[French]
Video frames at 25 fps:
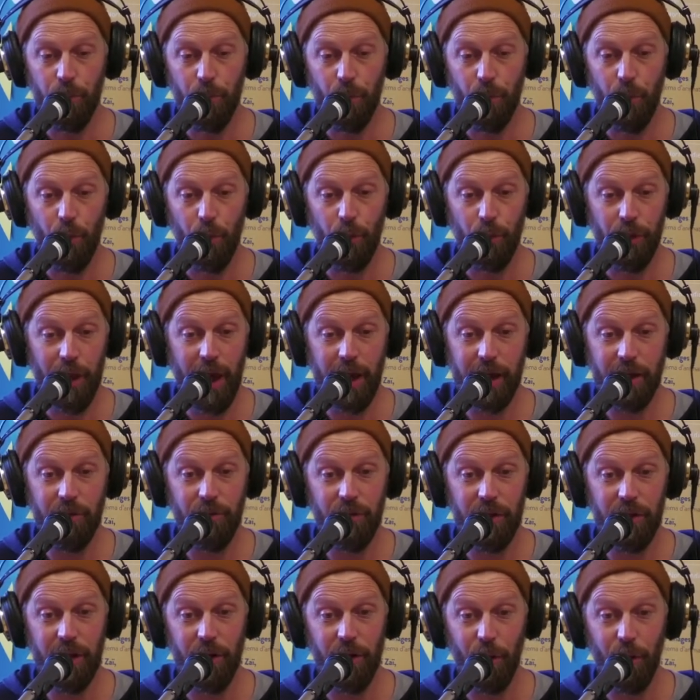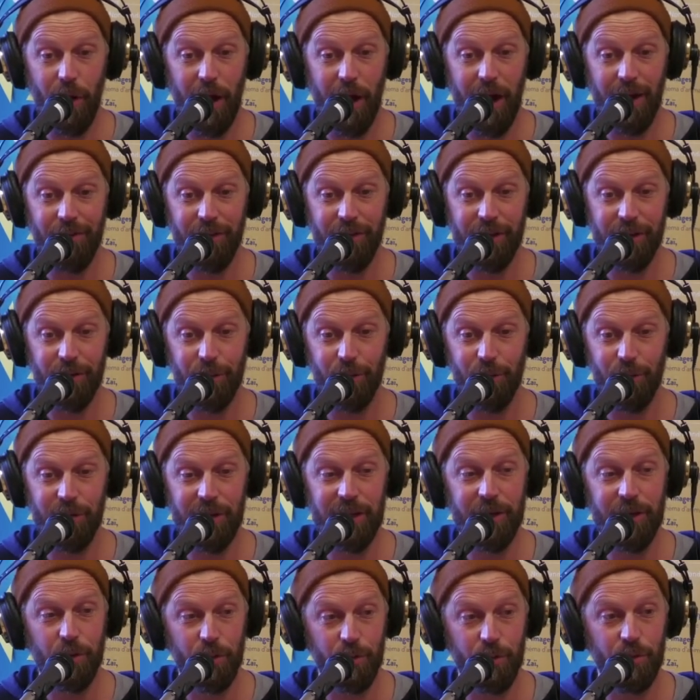on est arrivé avec
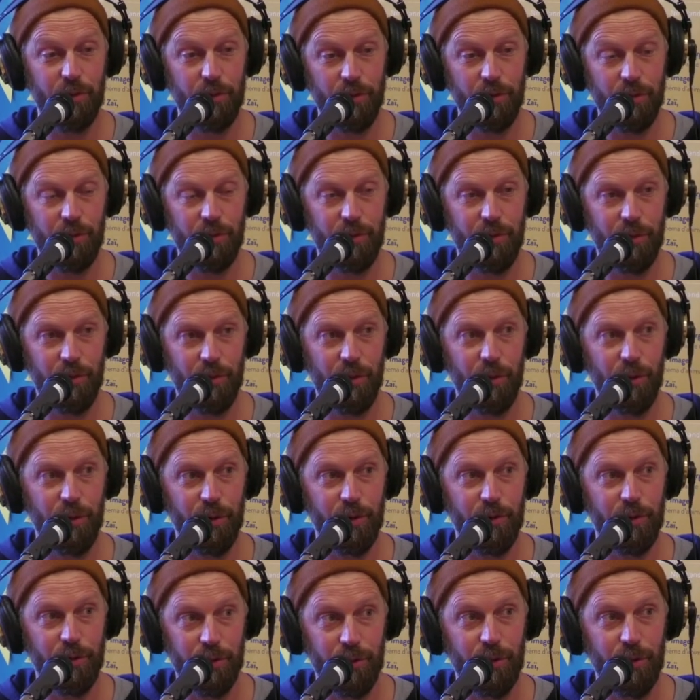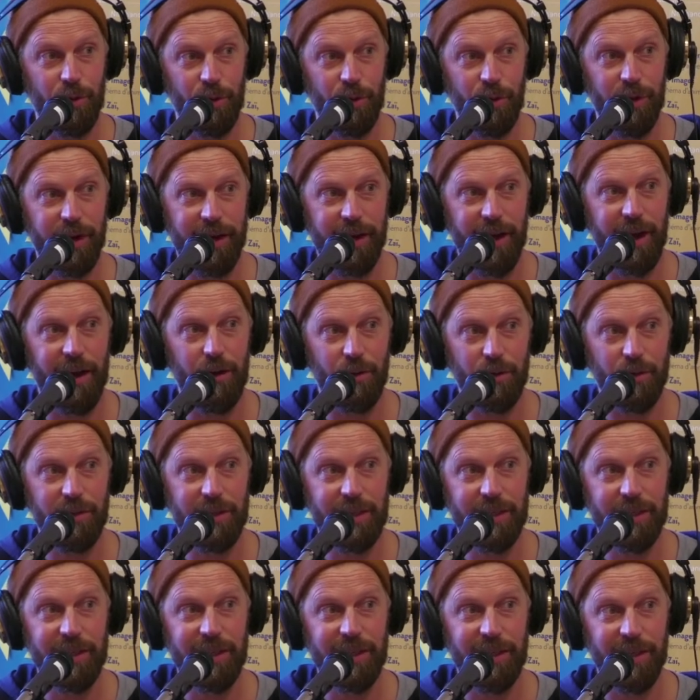nicodio donc le, le Coréal
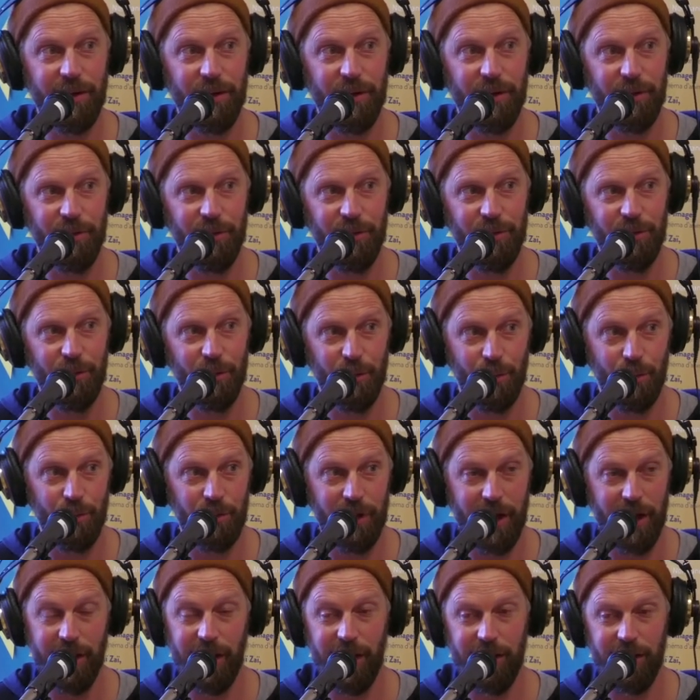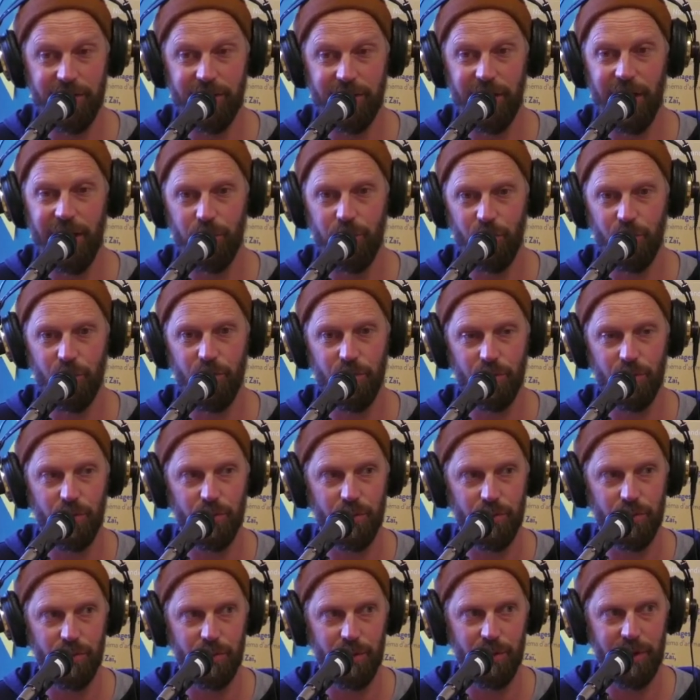aussi, qui donc on a réalisé à deux
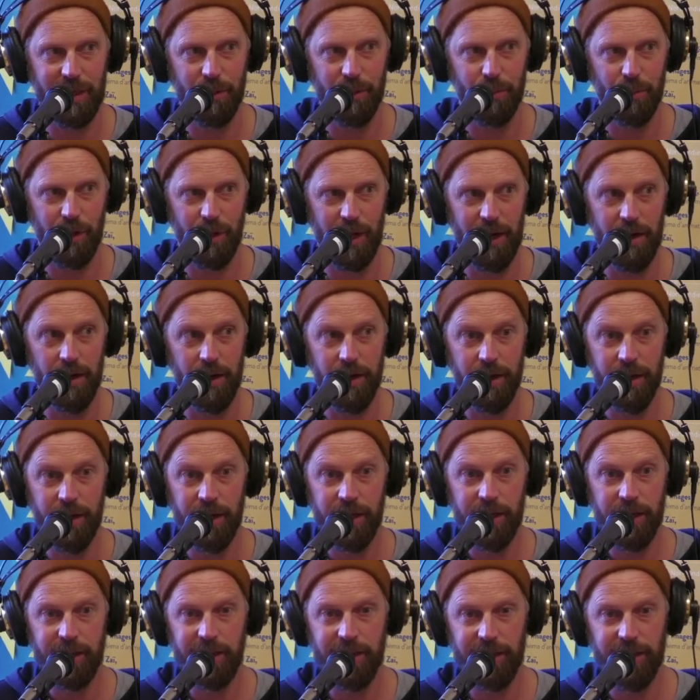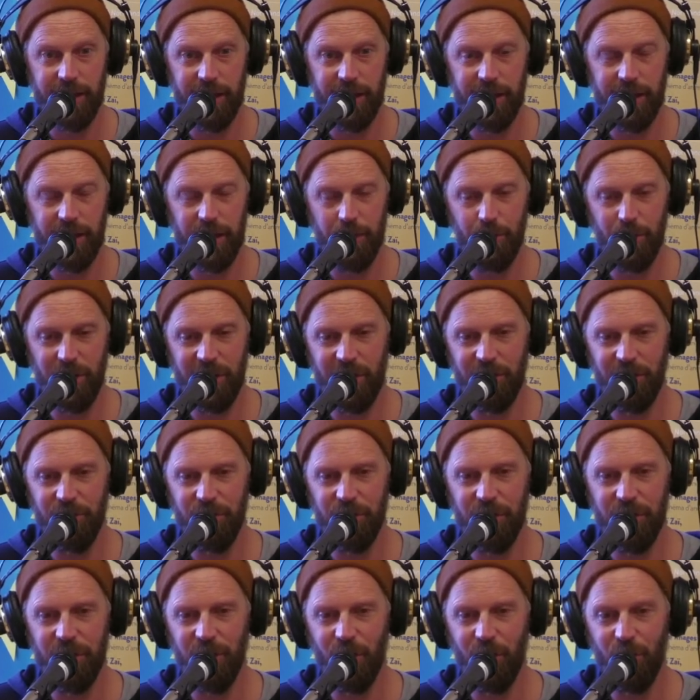ce, clip-là, qui est un clip qui est
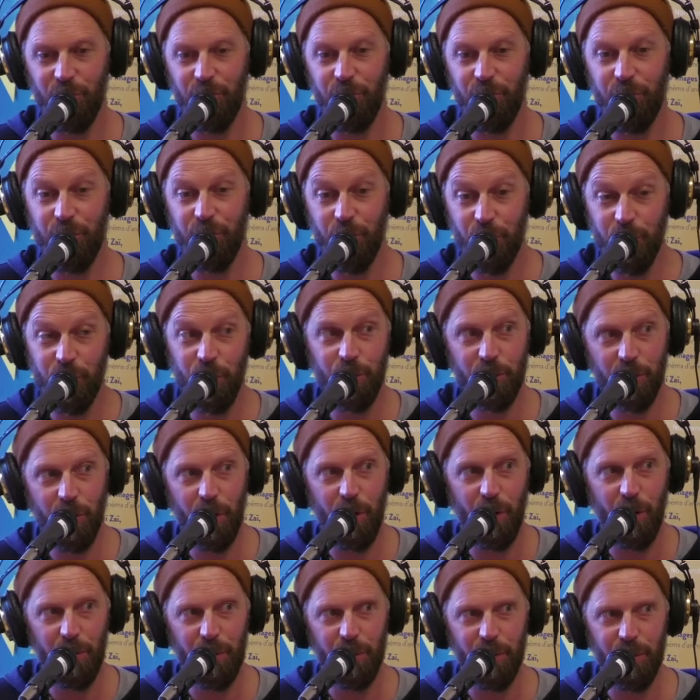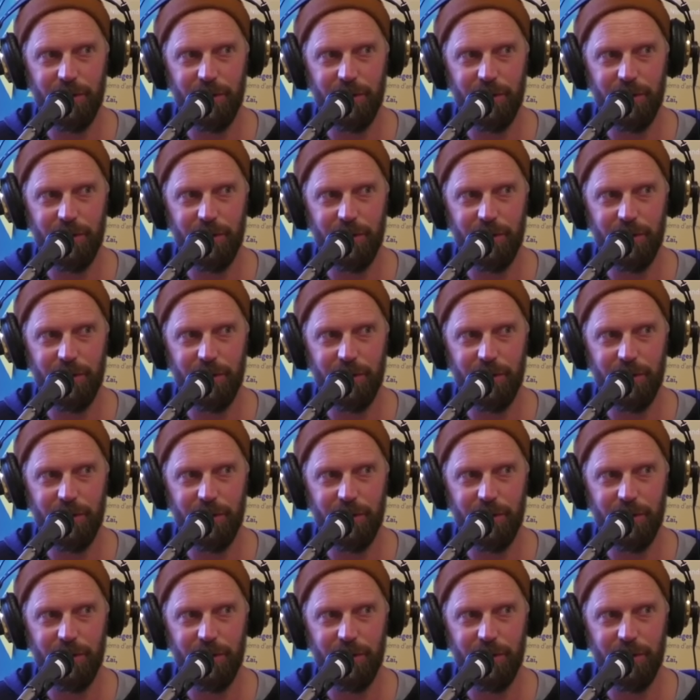fait en phonotrope.